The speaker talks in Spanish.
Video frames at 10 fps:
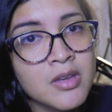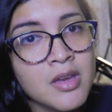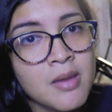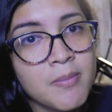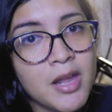
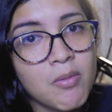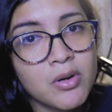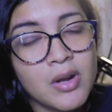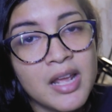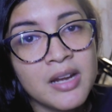Pero
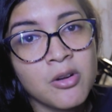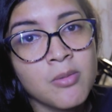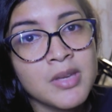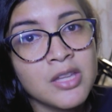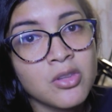bueno, les
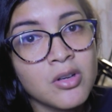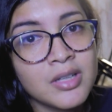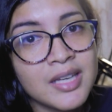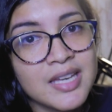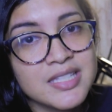recomiendo
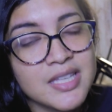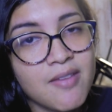que se